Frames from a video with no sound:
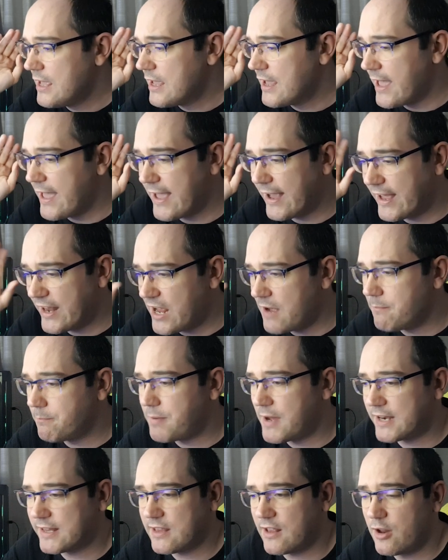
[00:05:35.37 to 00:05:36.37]
eh, gran
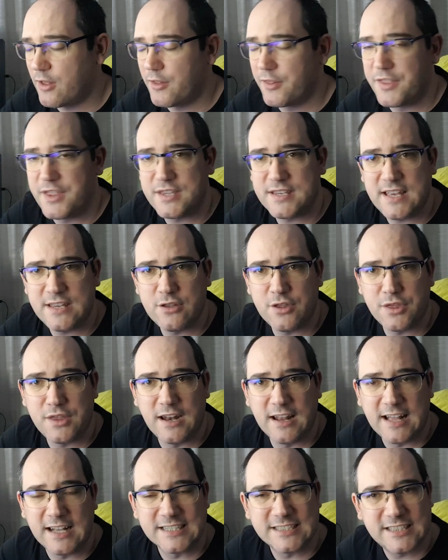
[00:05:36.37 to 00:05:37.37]
parte de los diseños
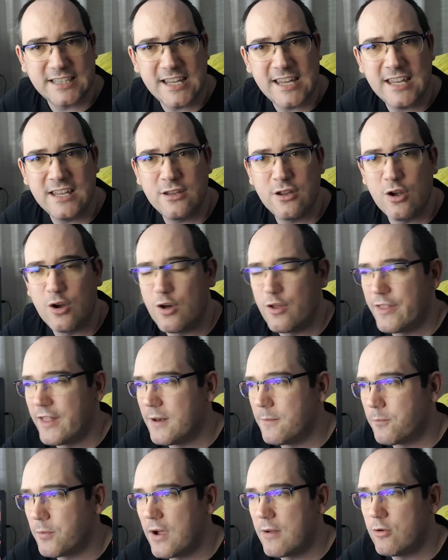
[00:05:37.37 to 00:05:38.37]
del castillo,
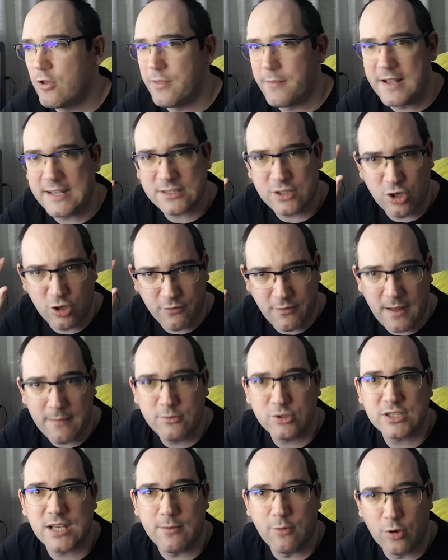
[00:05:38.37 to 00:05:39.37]
del pueblo y demás, lo
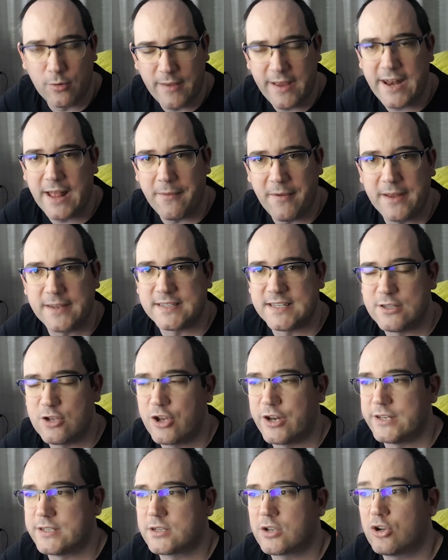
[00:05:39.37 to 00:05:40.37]
vamos a volver a ver, señores.